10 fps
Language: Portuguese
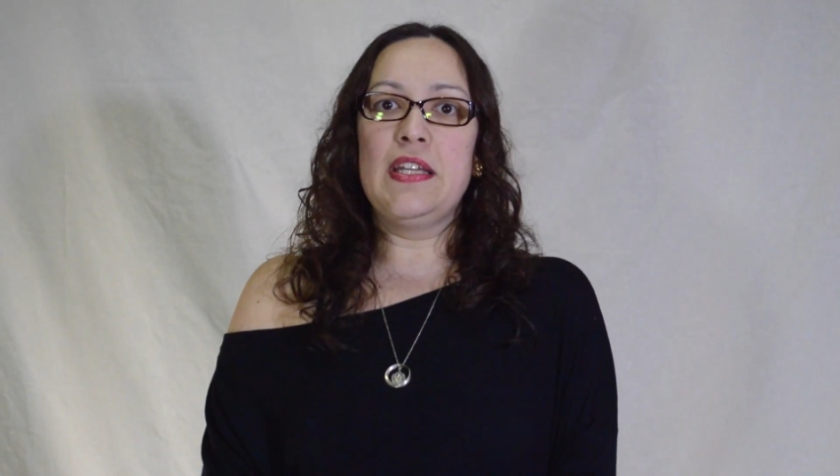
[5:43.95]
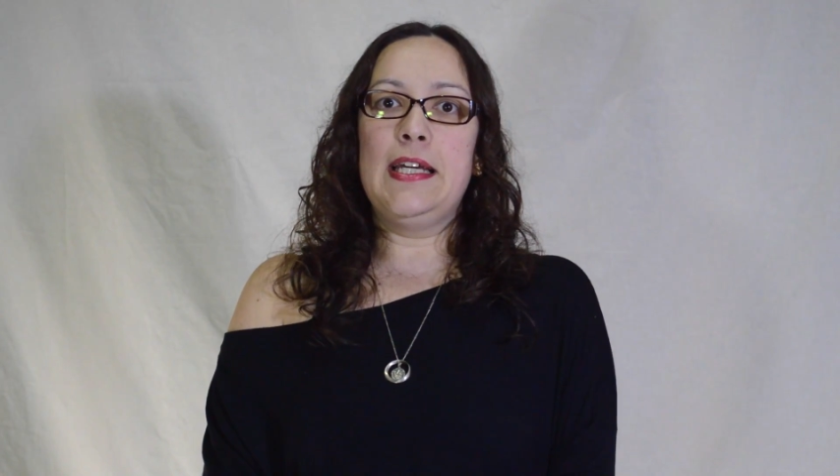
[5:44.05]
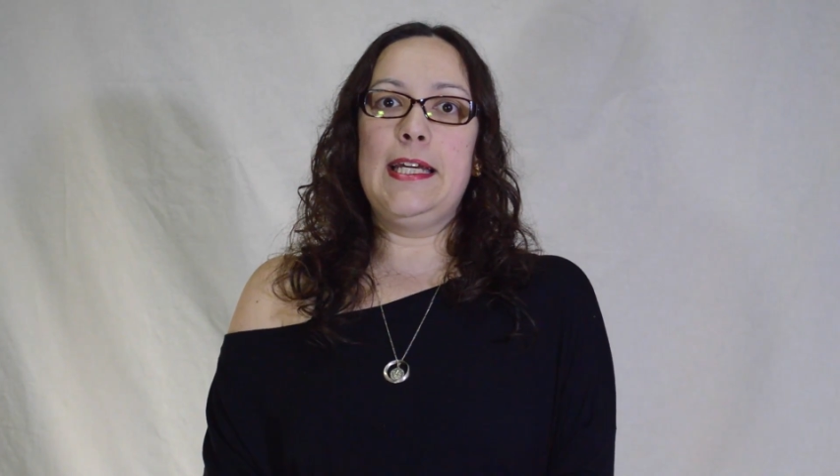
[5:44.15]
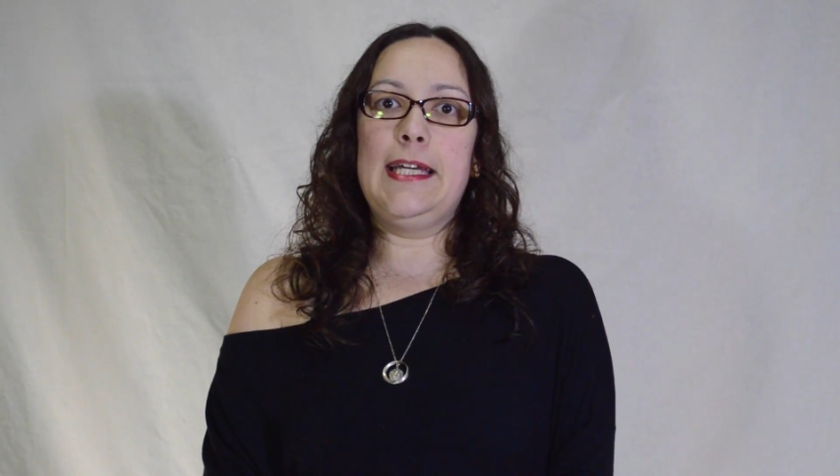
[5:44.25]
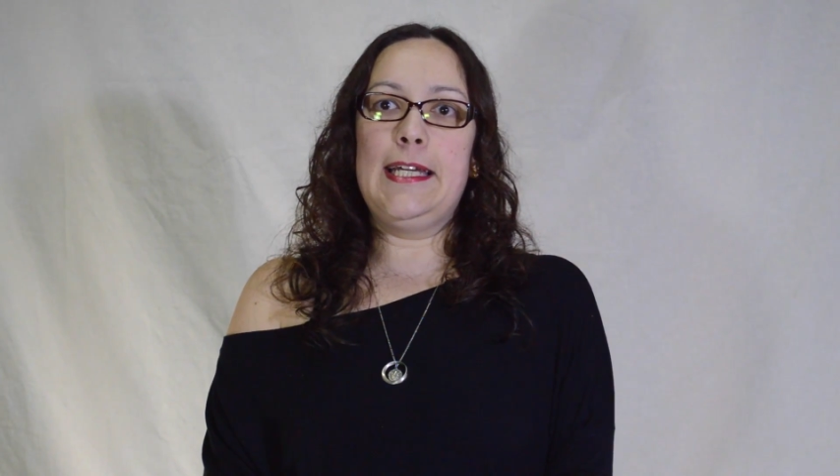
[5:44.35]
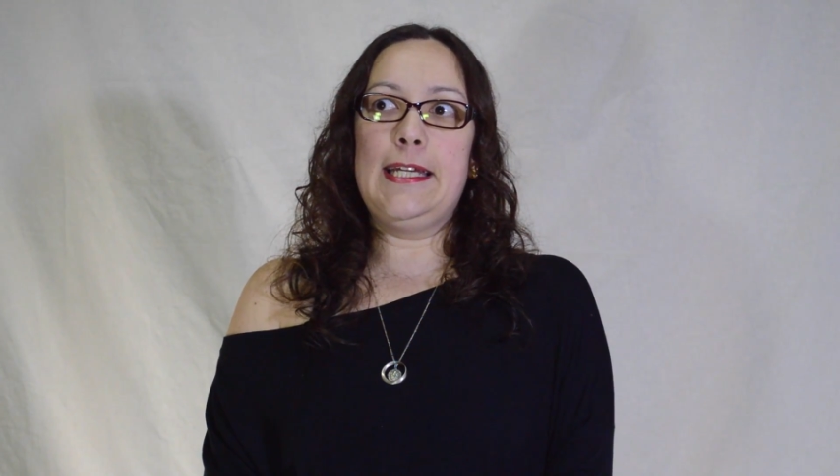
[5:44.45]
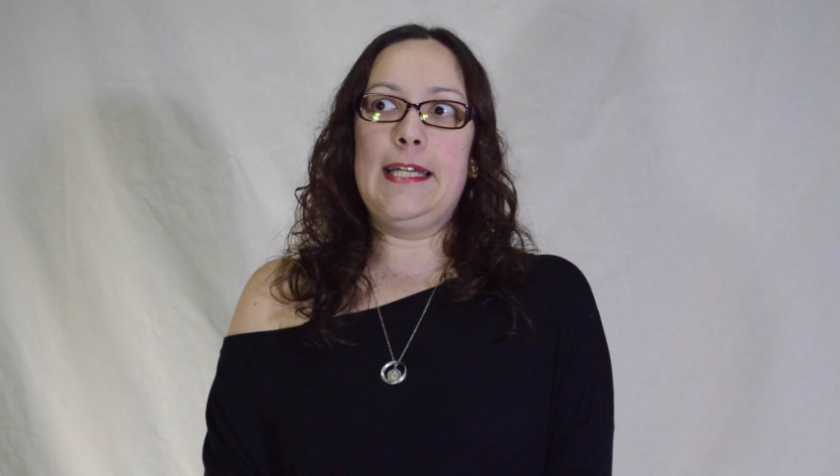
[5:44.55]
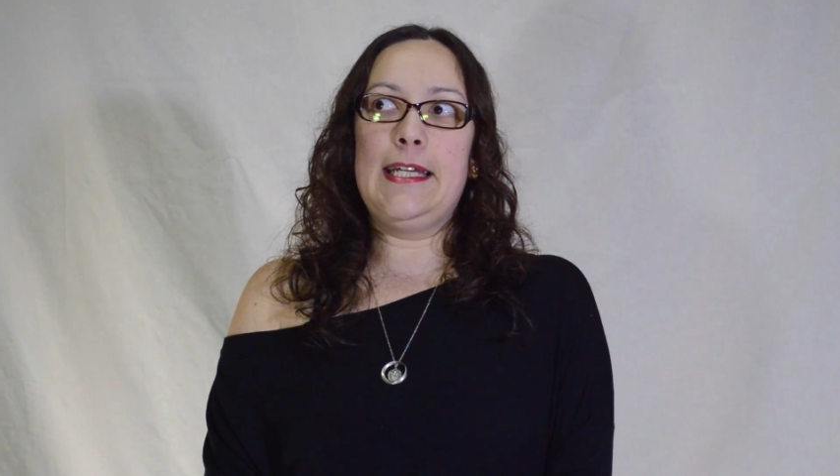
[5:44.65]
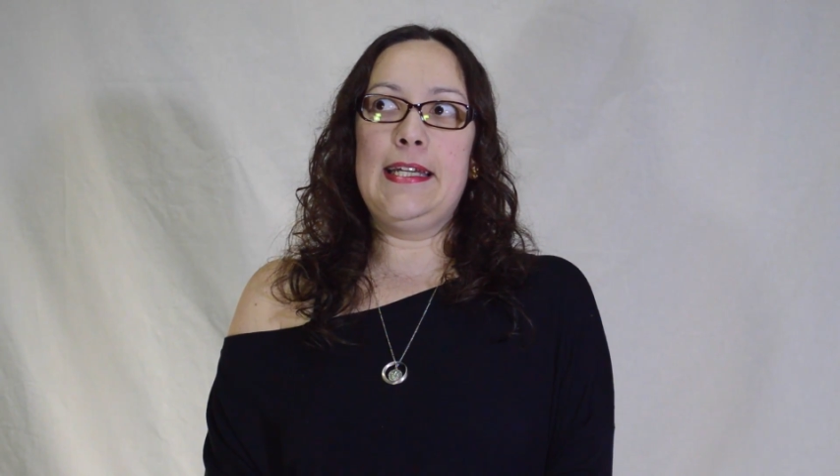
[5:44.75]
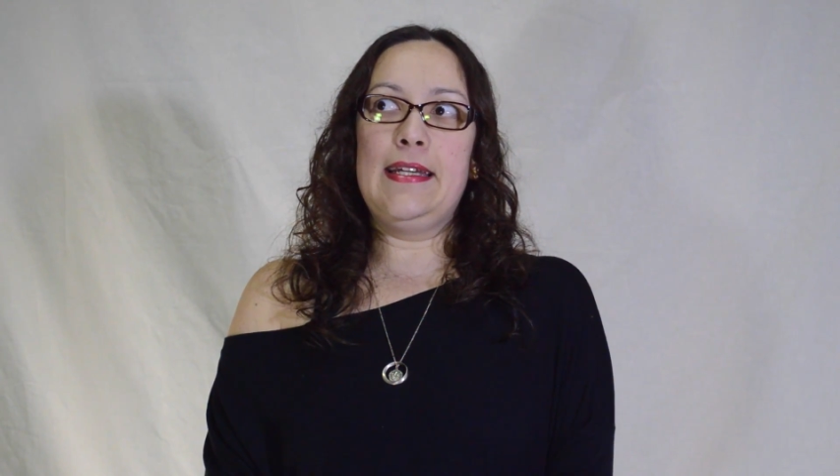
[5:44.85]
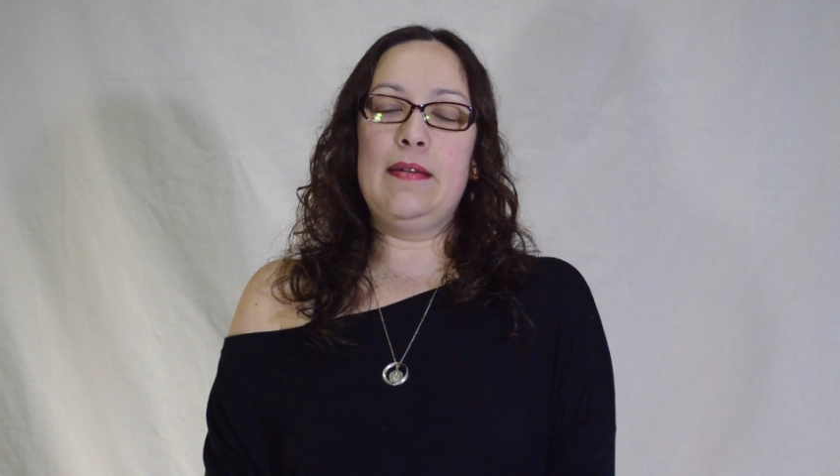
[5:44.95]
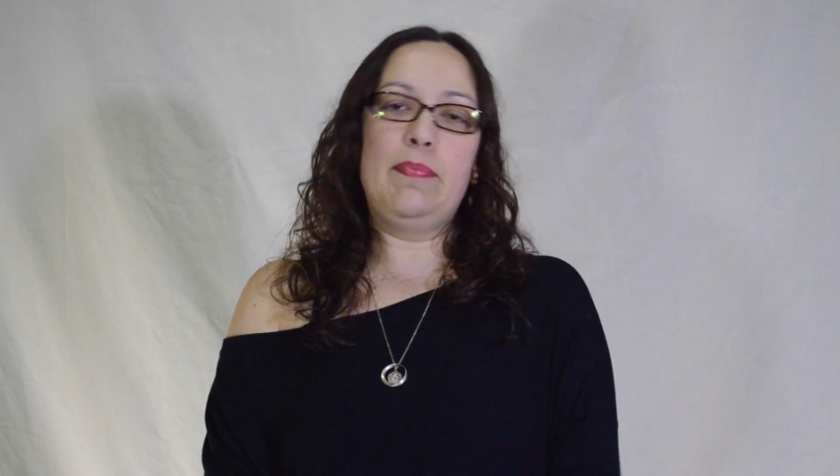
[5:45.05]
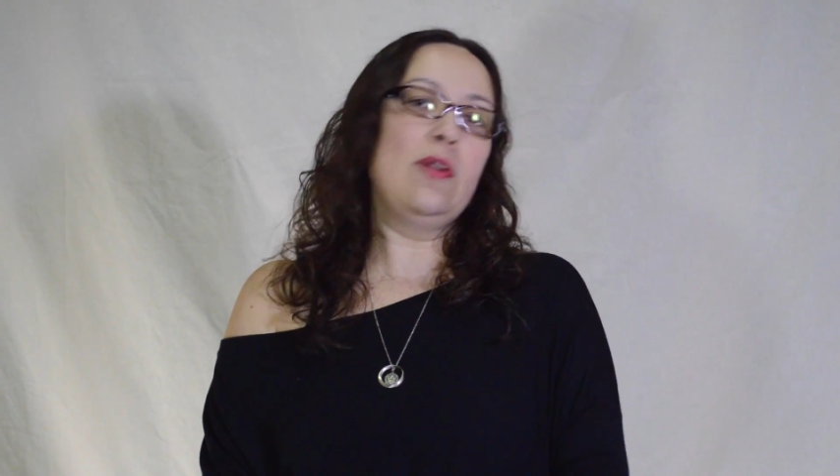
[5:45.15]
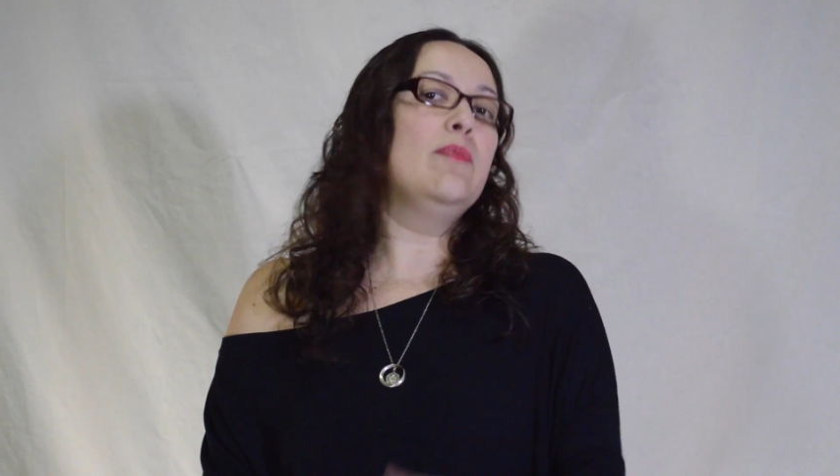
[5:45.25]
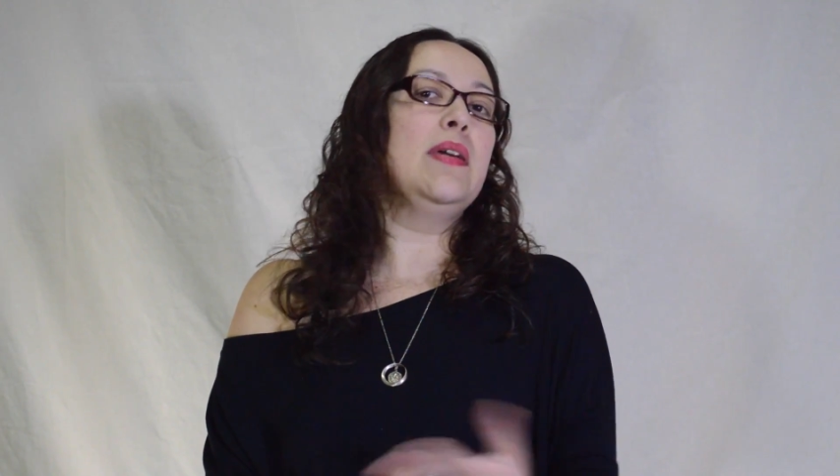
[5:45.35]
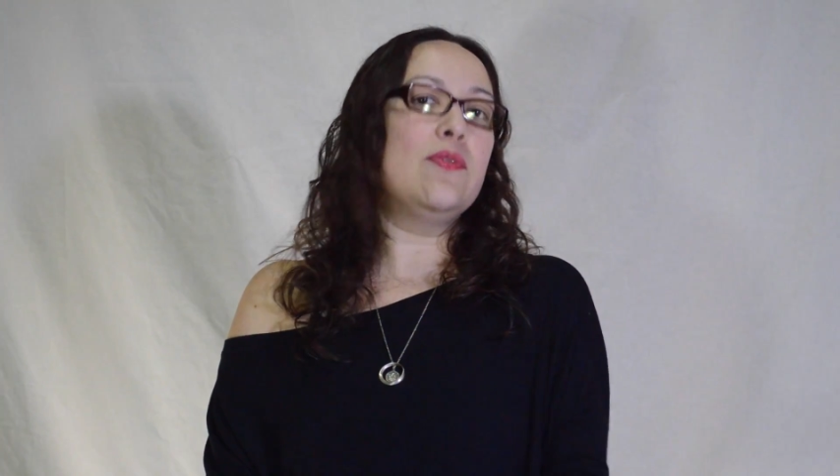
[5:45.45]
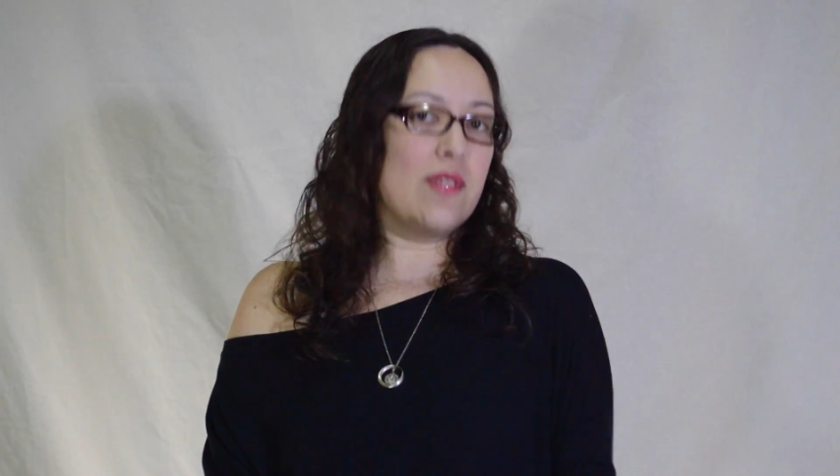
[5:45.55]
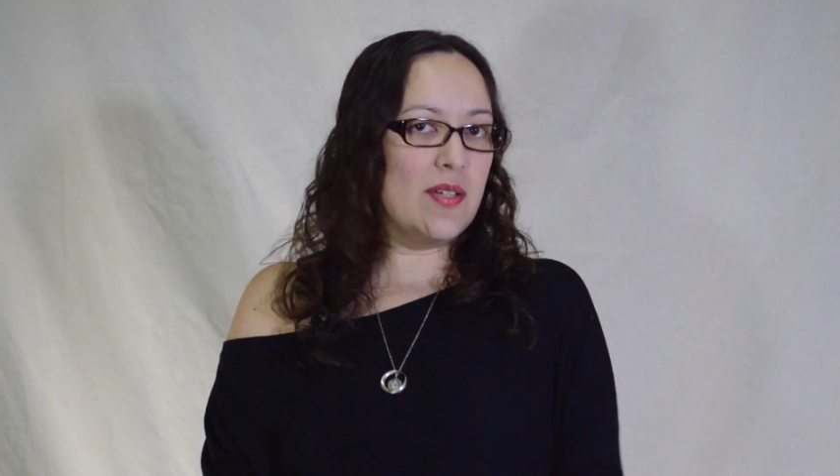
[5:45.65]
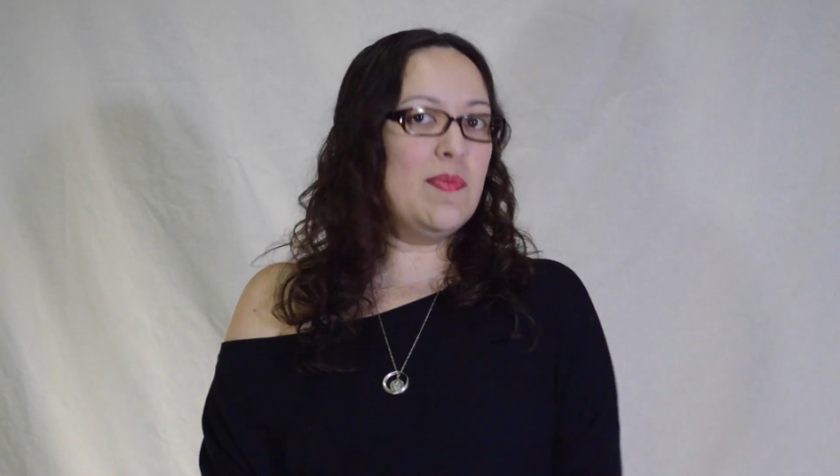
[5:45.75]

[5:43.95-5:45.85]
é, pelo menos aí